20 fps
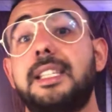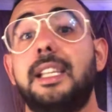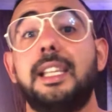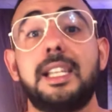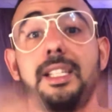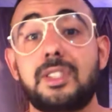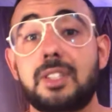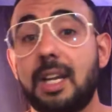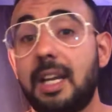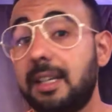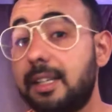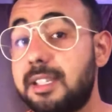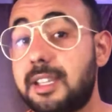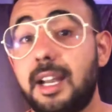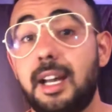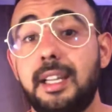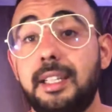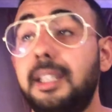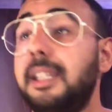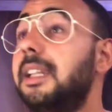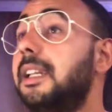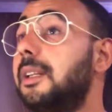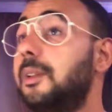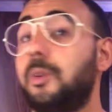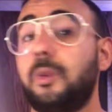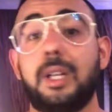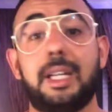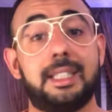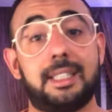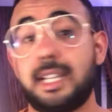على التايتانيك
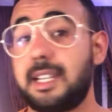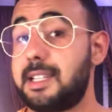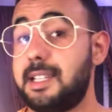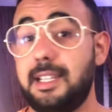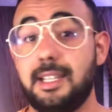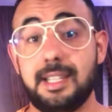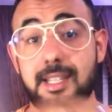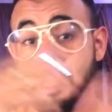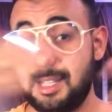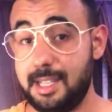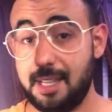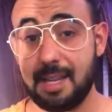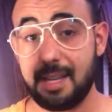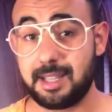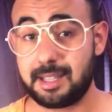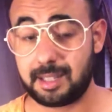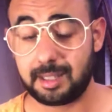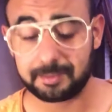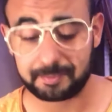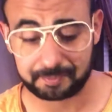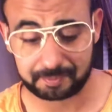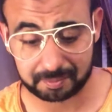ولا هضرت على شي حاجه